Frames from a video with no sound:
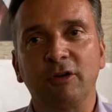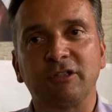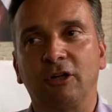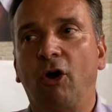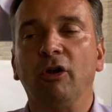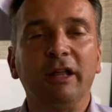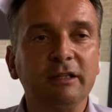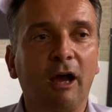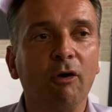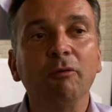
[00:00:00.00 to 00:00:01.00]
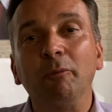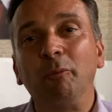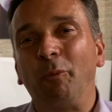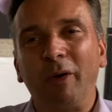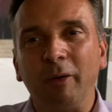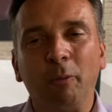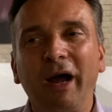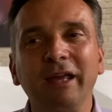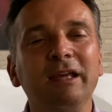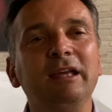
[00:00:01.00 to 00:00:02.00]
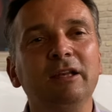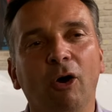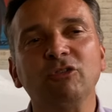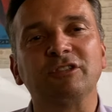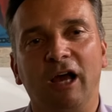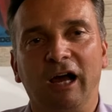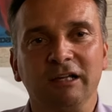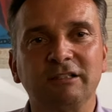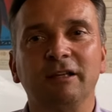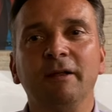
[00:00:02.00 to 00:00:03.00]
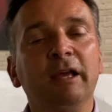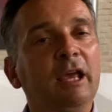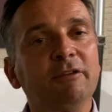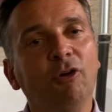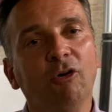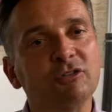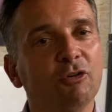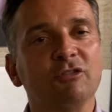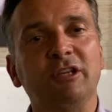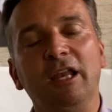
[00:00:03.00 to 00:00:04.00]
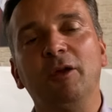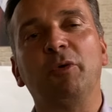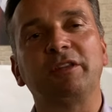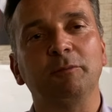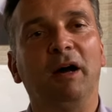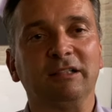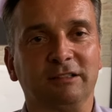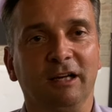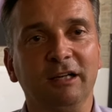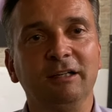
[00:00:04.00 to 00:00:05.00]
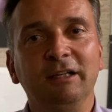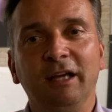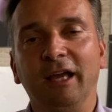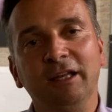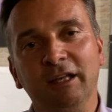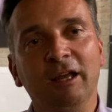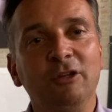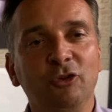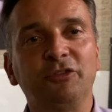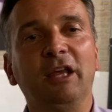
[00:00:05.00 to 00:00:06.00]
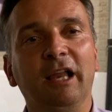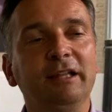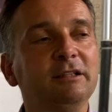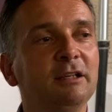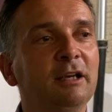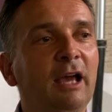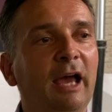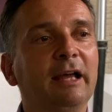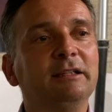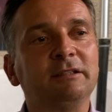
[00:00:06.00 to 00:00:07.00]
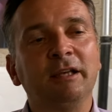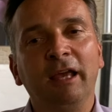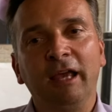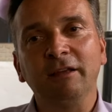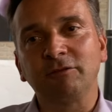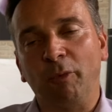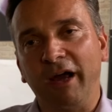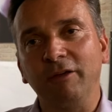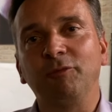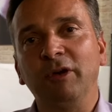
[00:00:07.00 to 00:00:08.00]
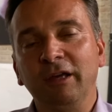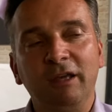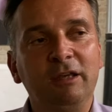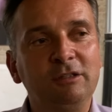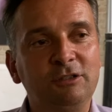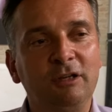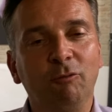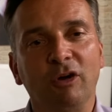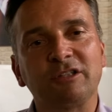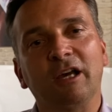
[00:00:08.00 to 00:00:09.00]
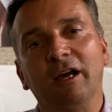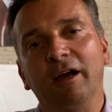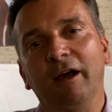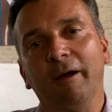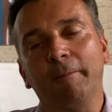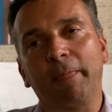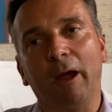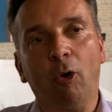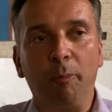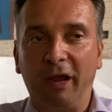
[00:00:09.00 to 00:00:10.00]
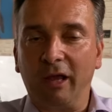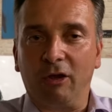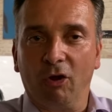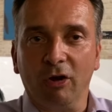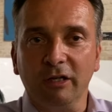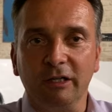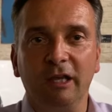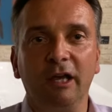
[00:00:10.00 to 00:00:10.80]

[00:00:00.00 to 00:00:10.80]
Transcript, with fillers: Ora però aveva incontrato una nuova ragazza e lei gli aveva detto se tieni queste auto me ne vado. Quindi la sua decisione fu di vendere tutte le auto.